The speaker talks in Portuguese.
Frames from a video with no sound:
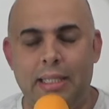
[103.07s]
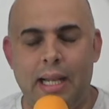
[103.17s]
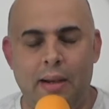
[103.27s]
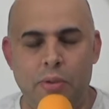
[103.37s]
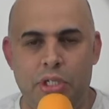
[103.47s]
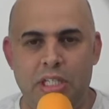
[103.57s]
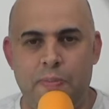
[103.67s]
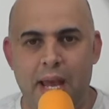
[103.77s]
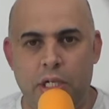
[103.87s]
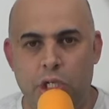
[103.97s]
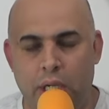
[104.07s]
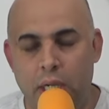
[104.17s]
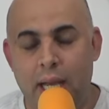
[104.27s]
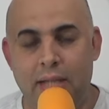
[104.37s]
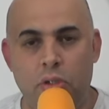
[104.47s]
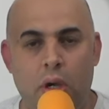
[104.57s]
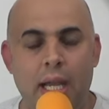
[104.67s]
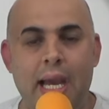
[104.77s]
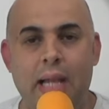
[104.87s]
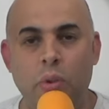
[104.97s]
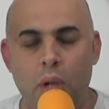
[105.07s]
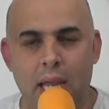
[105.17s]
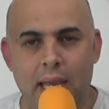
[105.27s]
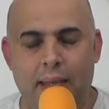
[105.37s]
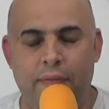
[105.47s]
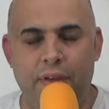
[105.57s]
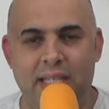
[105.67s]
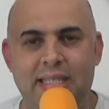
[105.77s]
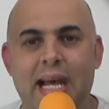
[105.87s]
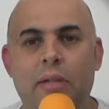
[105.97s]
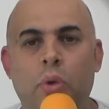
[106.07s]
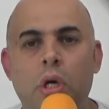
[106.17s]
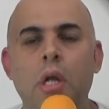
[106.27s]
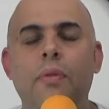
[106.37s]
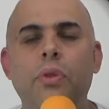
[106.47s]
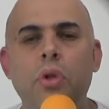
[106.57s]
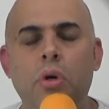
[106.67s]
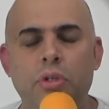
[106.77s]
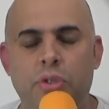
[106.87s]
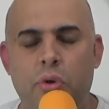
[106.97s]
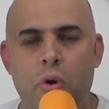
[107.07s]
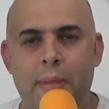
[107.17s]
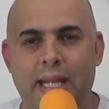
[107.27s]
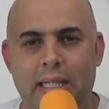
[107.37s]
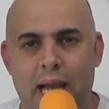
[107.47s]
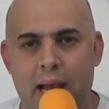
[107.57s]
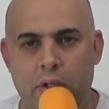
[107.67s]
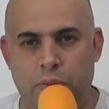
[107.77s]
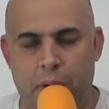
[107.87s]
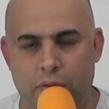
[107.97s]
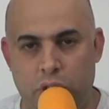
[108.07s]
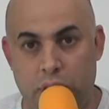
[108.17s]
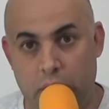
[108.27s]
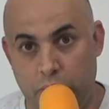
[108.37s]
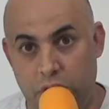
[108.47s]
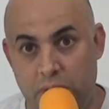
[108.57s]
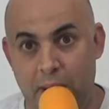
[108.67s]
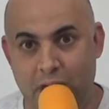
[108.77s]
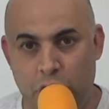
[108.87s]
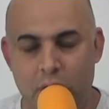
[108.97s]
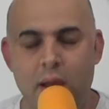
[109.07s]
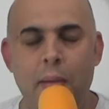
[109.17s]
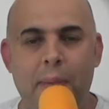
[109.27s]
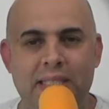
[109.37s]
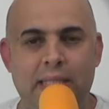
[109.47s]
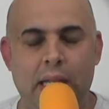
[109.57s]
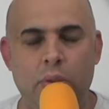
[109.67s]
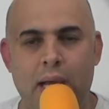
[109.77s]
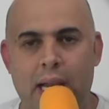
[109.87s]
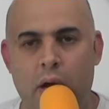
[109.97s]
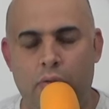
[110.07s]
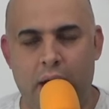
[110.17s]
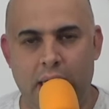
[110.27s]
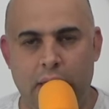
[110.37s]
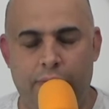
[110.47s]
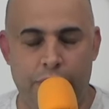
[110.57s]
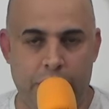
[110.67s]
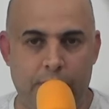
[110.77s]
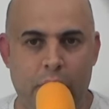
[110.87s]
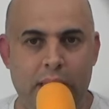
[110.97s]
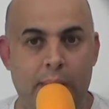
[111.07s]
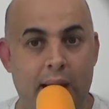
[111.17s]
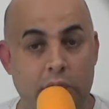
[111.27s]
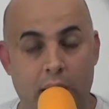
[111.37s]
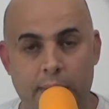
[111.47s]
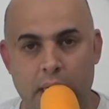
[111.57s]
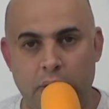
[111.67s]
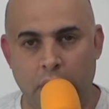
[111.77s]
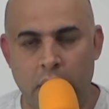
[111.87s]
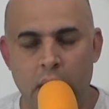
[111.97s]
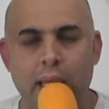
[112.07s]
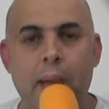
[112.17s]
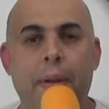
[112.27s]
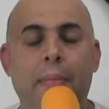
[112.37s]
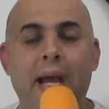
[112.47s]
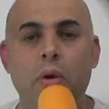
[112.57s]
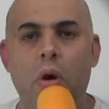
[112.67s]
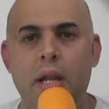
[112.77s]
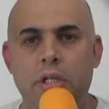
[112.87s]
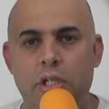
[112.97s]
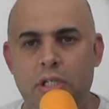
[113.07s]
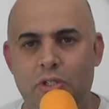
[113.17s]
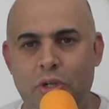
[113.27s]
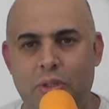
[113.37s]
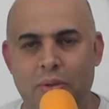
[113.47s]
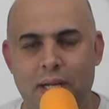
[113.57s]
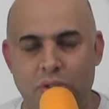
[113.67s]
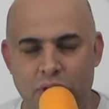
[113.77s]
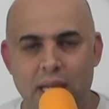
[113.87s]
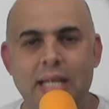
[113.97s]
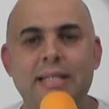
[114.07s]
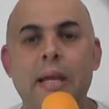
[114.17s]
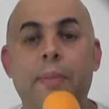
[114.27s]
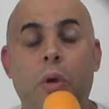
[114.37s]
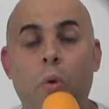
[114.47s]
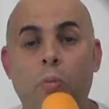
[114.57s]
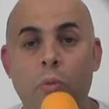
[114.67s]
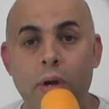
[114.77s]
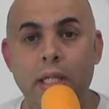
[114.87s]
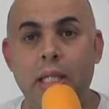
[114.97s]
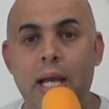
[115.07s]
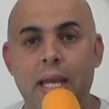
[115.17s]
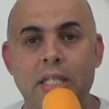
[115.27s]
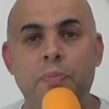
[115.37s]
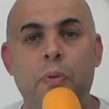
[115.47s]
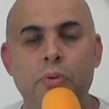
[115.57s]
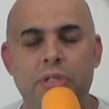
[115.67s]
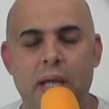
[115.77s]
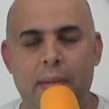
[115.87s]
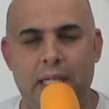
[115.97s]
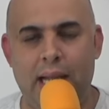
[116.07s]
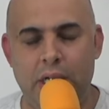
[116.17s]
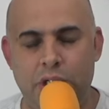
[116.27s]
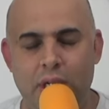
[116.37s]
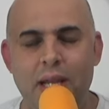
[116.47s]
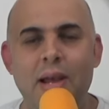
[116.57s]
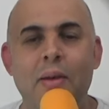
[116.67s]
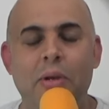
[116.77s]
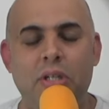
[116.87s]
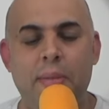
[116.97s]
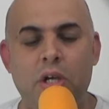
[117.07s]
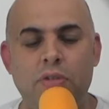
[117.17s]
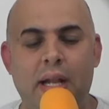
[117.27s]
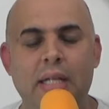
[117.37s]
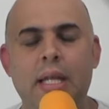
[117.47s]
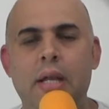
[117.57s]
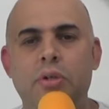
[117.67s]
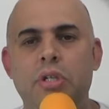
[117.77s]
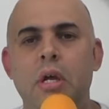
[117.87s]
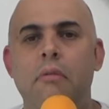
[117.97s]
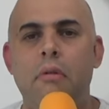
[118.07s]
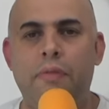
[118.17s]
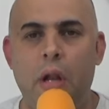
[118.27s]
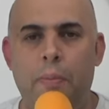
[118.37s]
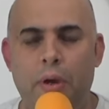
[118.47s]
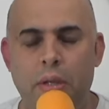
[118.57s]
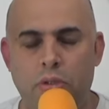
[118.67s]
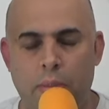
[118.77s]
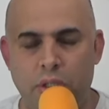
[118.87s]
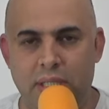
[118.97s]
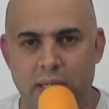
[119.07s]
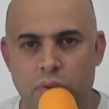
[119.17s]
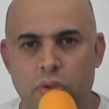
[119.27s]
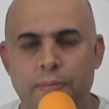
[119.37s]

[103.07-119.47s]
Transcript: na 1xBet. É só clicar no link fixado nos comentários para você. 1xBet, parceira do canal Varanda Futebol Debate. Lembrando que é para maiores de 18 anos, sempre com muita responsabilidade. Meus amigos varandeiros, vamos falar um pouquinho sobre o Santos?